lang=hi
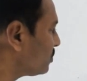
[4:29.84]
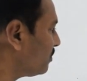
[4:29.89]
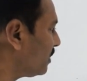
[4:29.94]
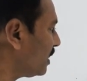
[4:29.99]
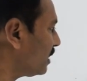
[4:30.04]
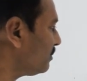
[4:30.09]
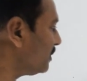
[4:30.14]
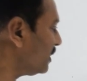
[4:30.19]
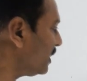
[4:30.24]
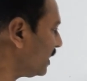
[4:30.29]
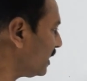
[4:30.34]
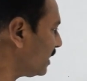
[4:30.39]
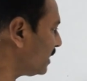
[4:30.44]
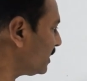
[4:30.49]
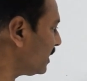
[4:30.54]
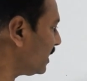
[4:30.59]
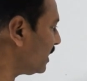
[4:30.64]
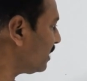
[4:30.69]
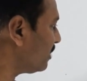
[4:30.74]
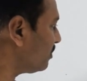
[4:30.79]
तो बाद में देखा
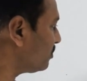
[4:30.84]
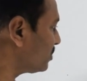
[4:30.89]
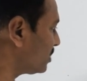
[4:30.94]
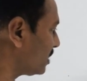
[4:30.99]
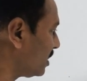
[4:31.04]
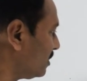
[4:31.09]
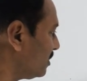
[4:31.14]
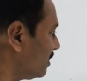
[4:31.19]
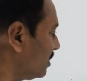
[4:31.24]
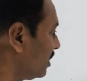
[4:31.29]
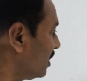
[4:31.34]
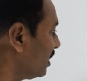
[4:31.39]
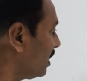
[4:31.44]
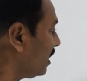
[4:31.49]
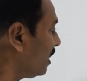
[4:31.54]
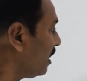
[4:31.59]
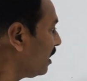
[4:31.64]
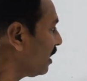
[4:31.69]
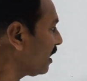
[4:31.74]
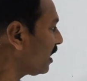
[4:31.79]
जाएगा उसका
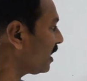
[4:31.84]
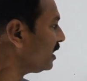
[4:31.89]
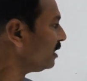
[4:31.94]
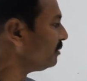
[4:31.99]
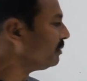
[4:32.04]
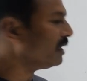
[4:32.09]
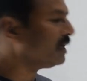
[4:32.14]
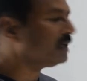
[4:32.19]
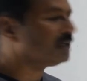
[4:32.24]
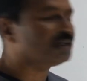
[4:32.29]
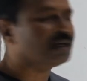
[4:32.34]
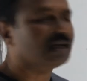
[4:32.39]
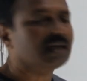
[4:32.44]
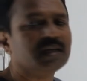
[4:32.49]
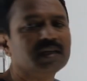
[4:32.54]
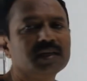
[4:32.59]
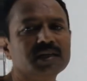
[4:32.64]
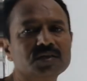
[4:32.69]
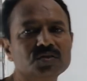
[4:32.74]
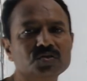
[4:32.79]
अर्ली मैरिज
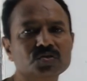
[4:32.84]
यानी कि